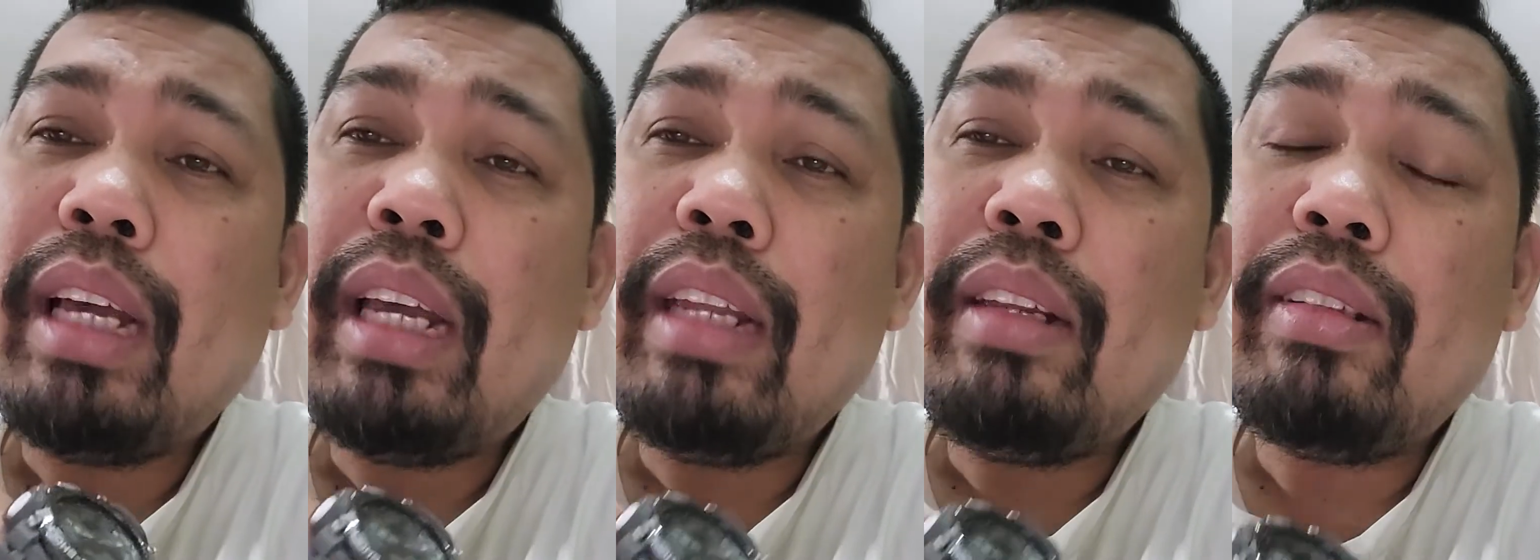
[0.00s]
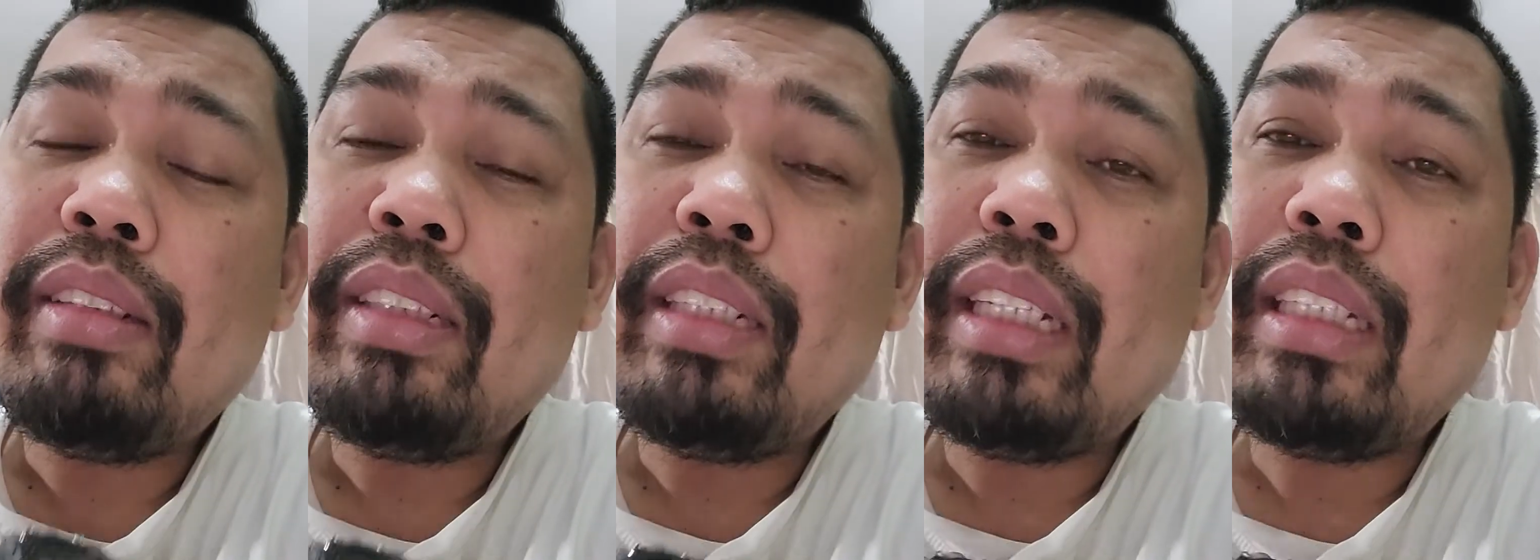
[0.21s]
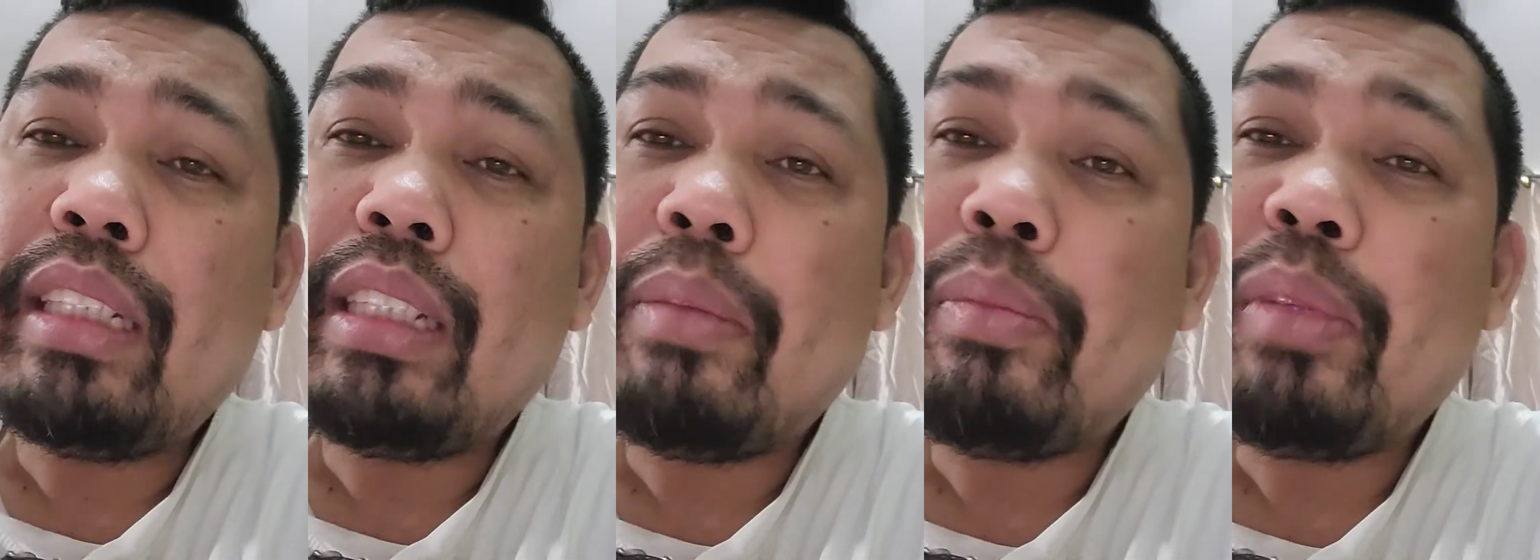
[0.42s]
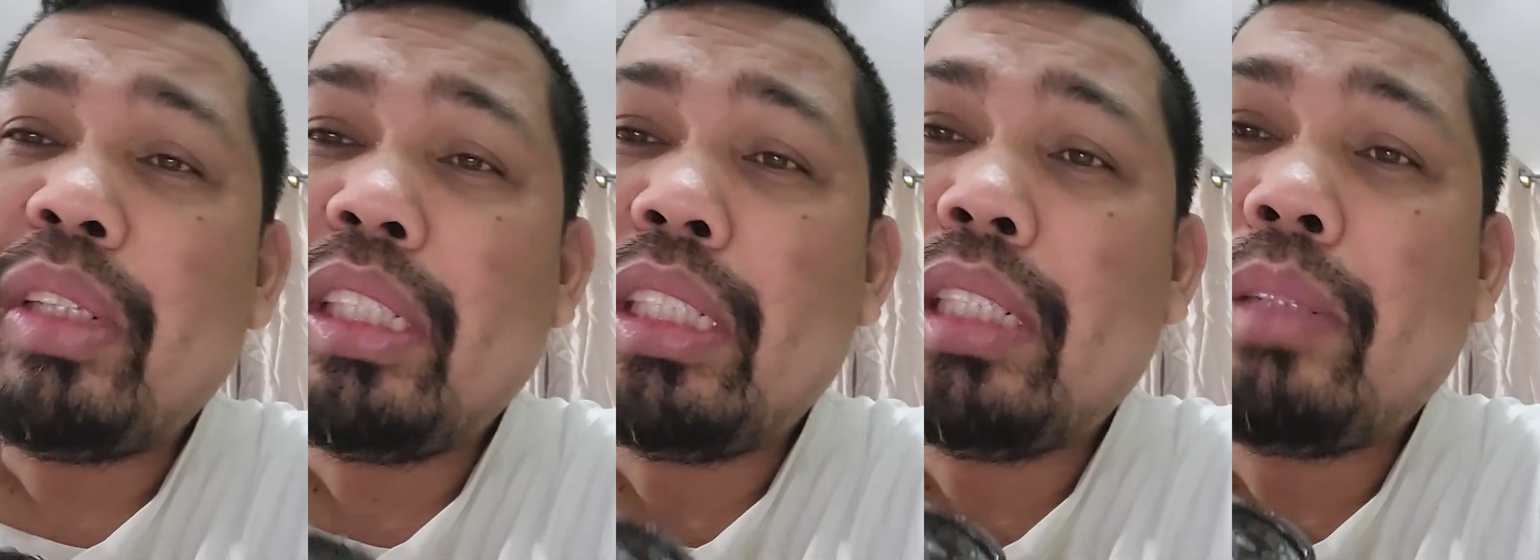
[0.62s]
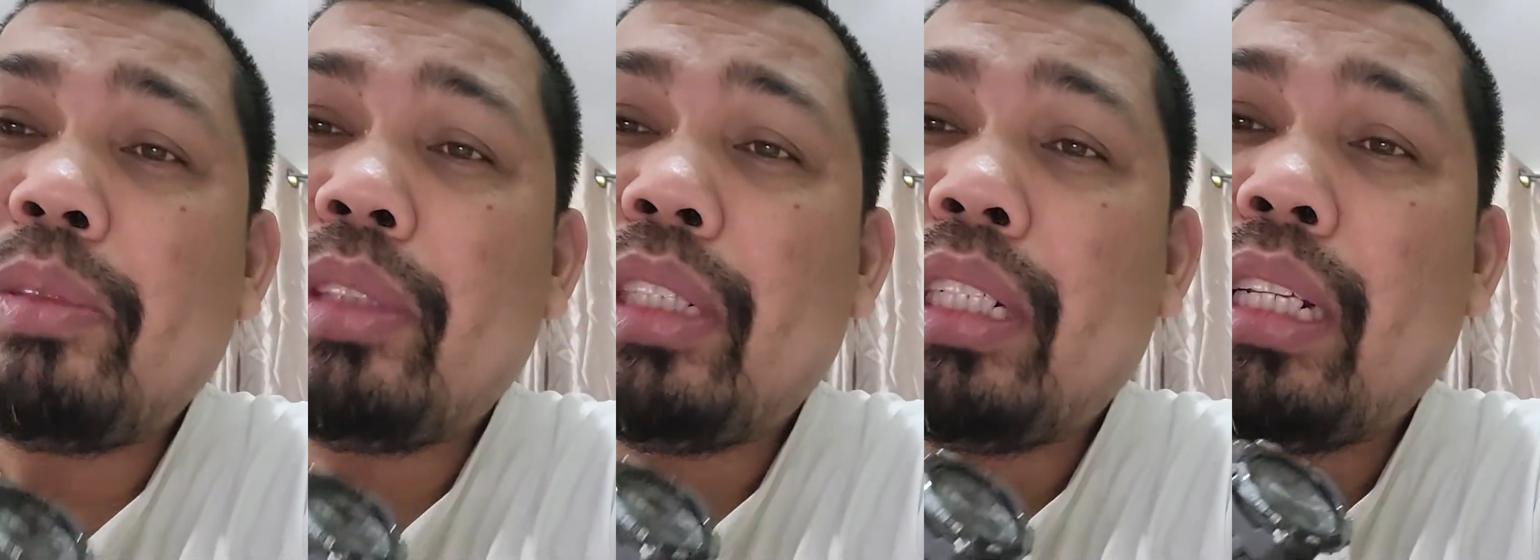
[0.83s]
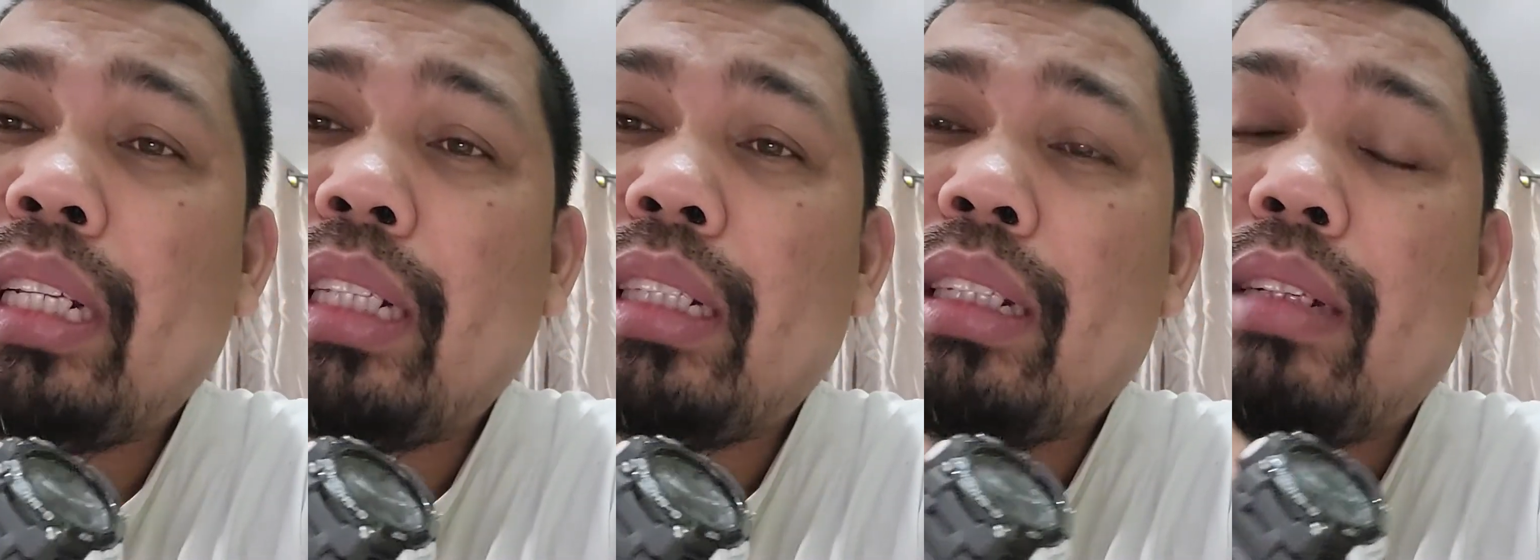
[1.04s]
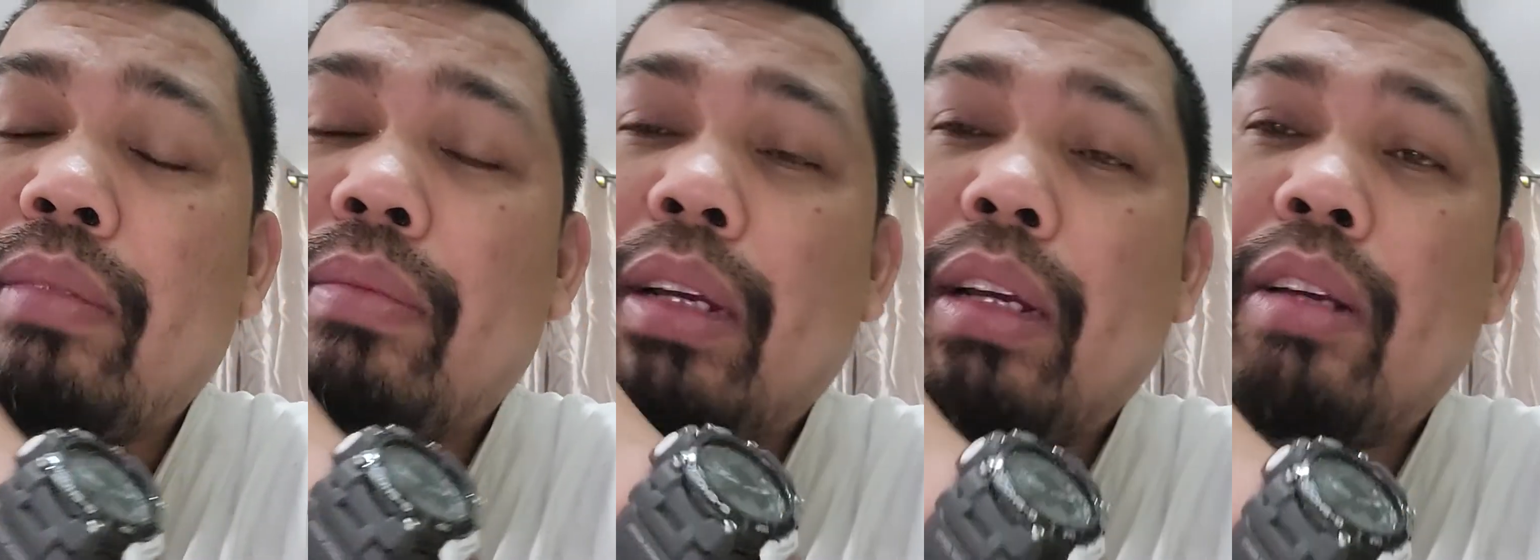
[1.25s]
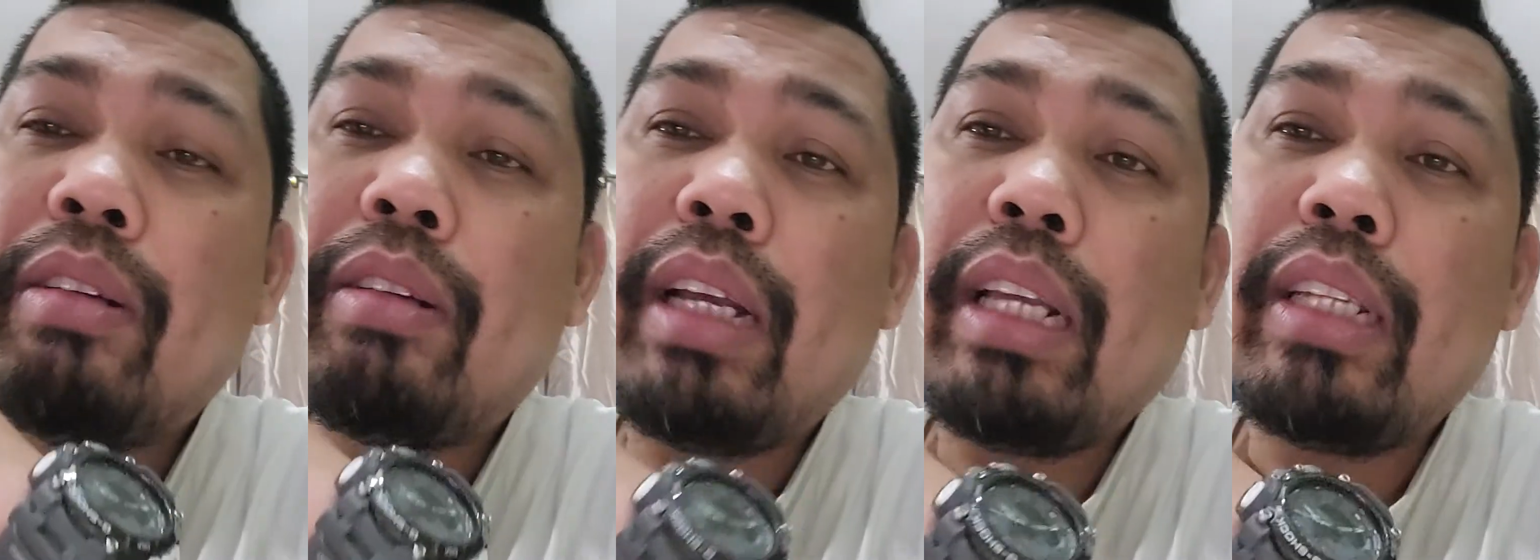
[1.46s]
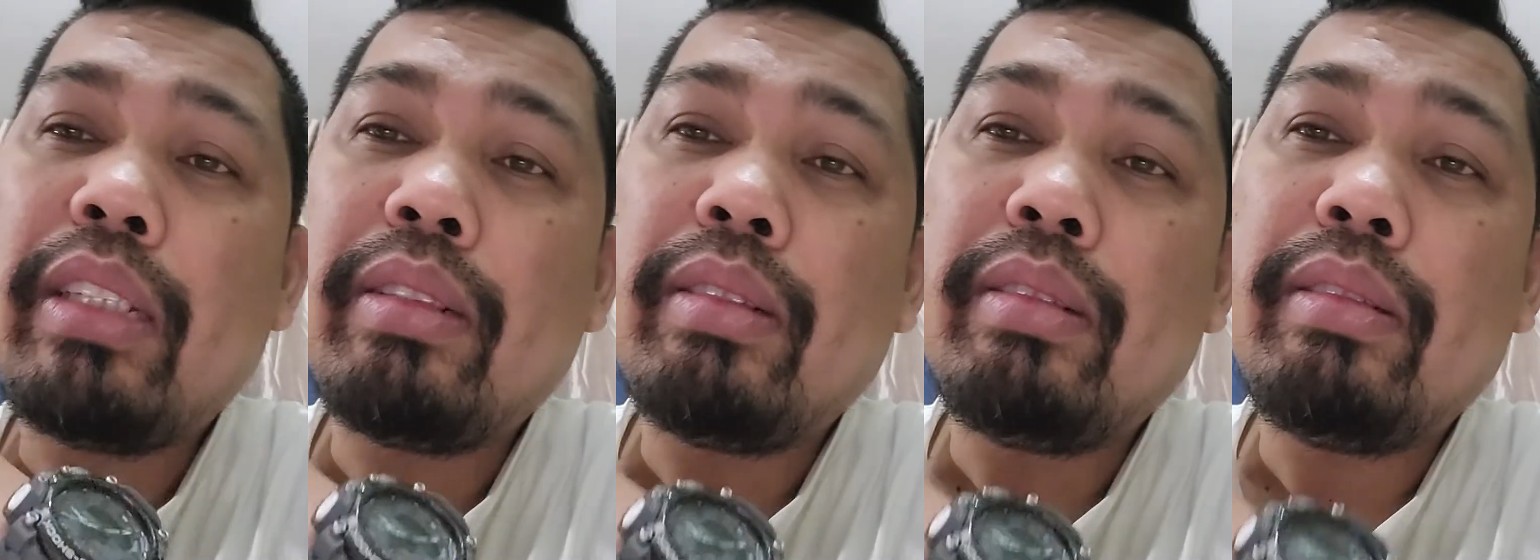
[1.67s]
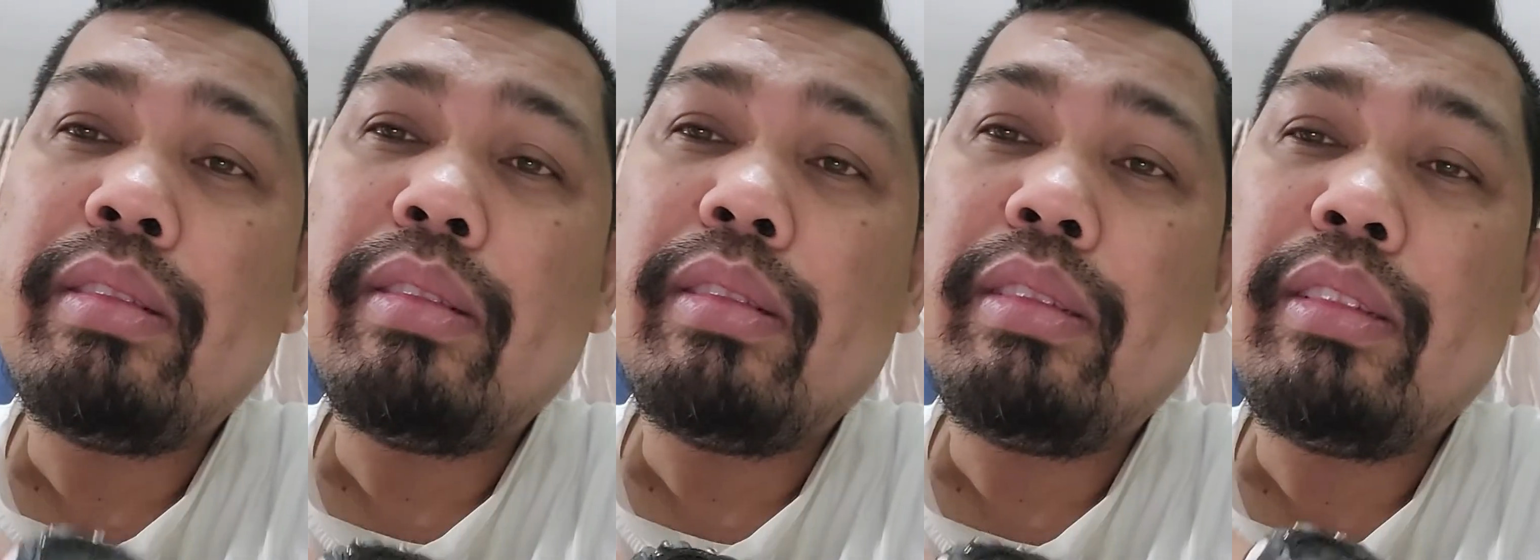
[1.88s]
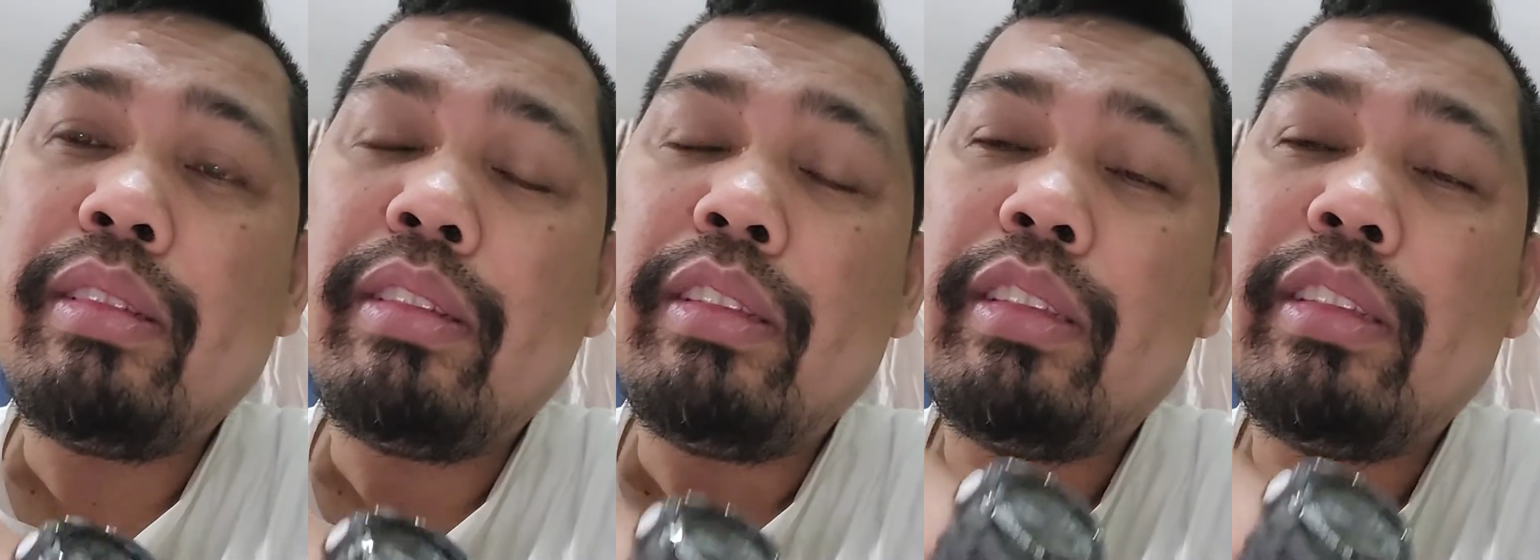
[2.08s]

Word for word: ano siya sa meet shop siya nagtrabaho kaso